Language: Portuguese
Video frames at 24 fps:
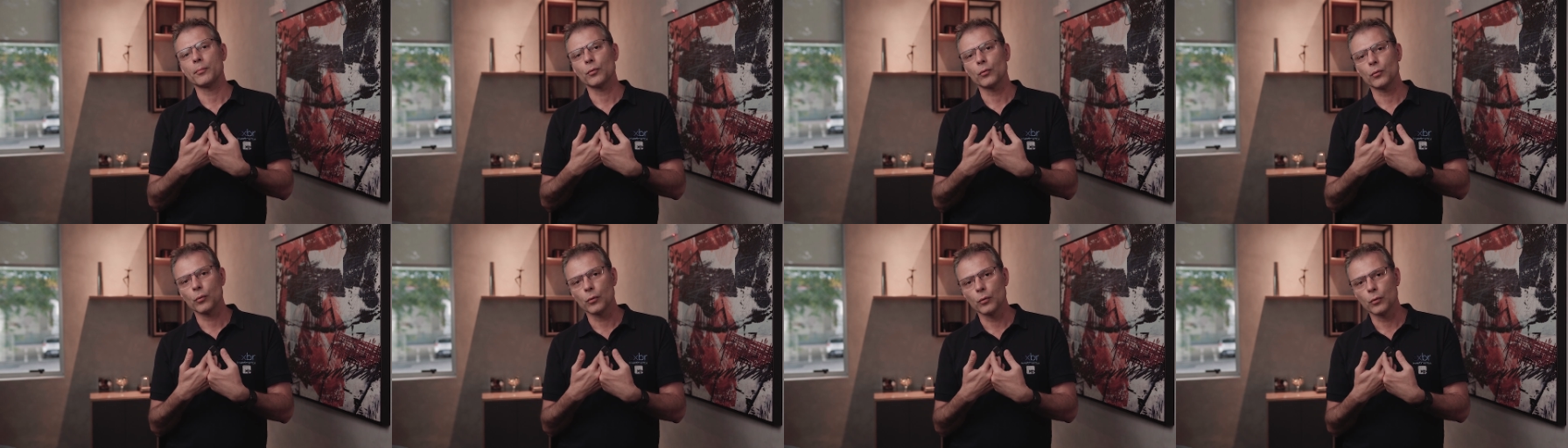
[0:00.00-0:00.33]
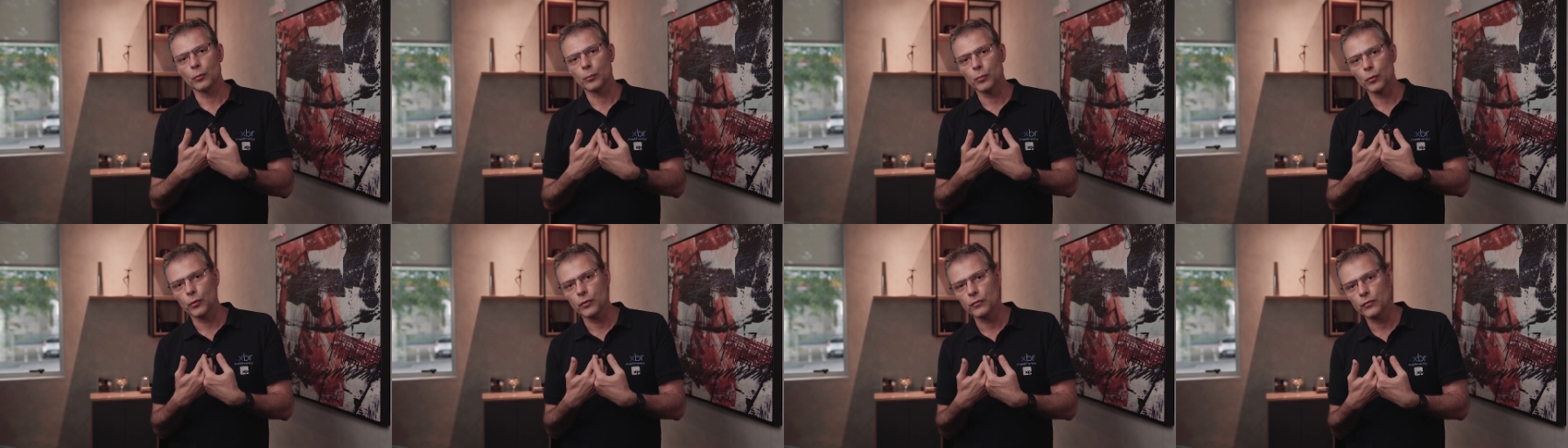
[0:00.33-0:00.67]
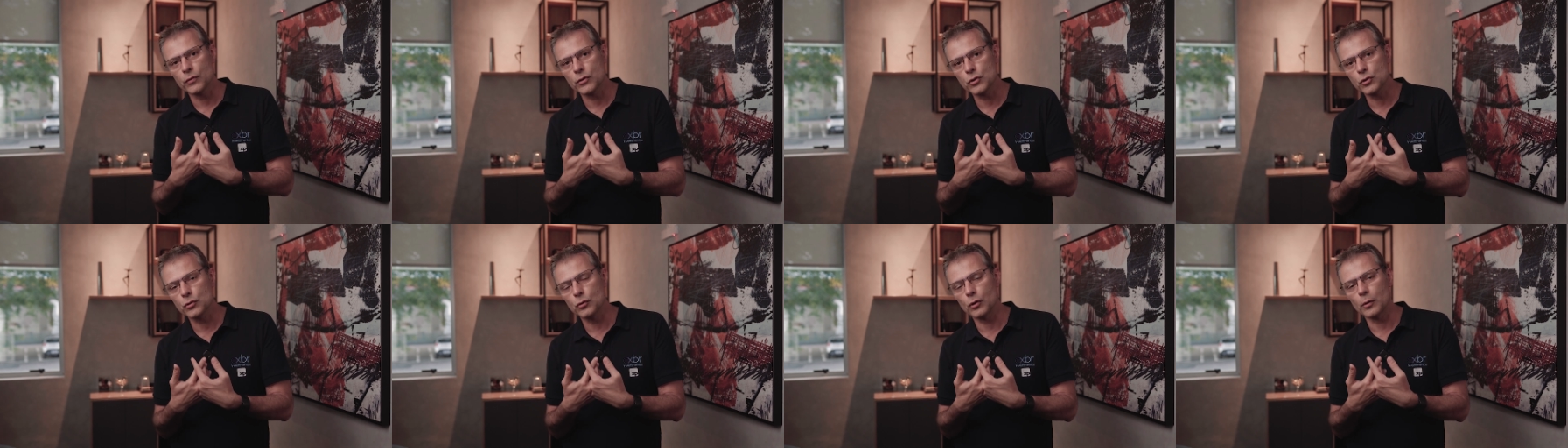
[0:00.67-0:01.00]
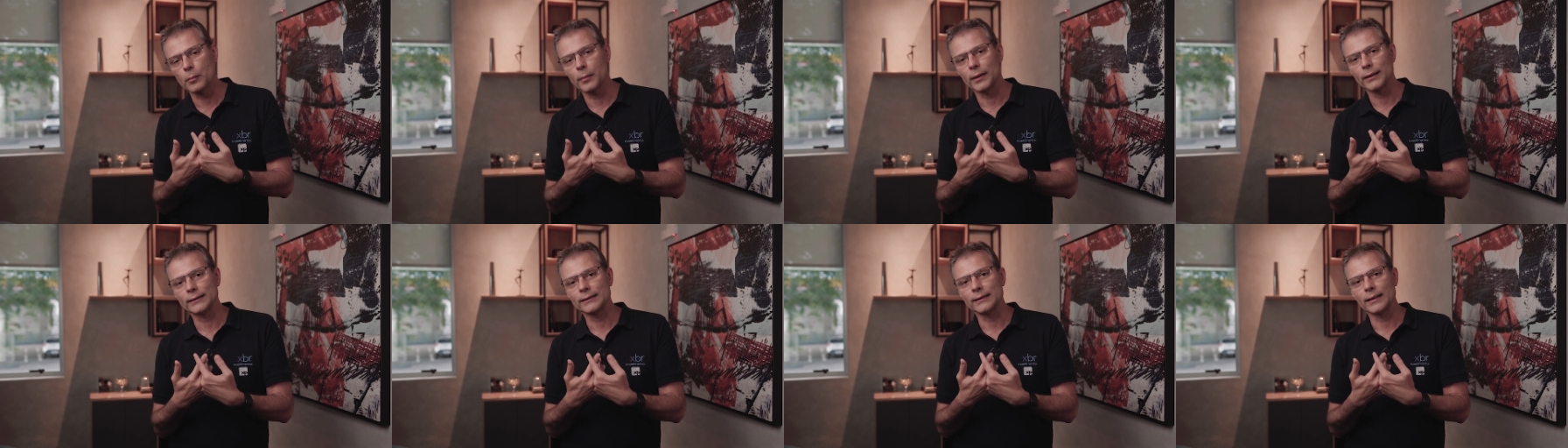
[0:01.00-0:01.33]
para o pro
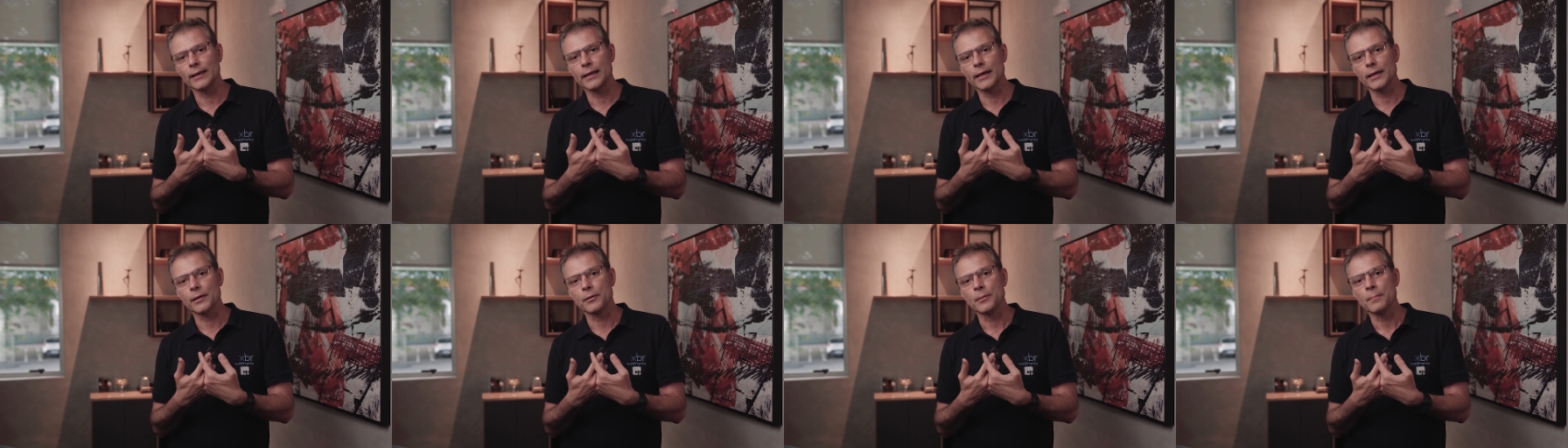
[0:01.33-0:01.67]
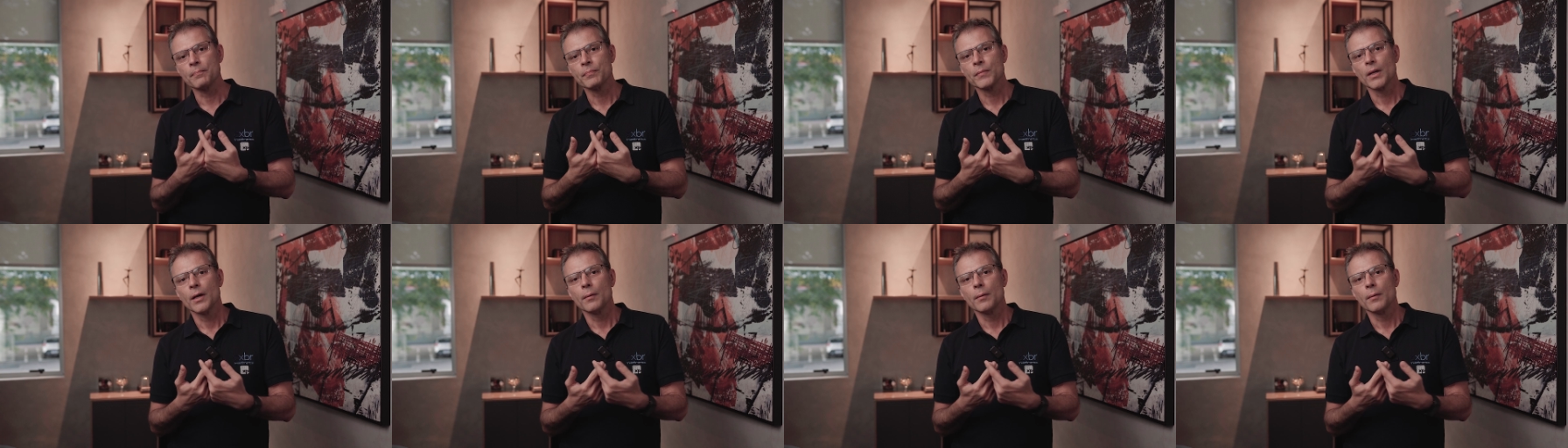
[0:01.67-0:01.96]
investidor brasileiro,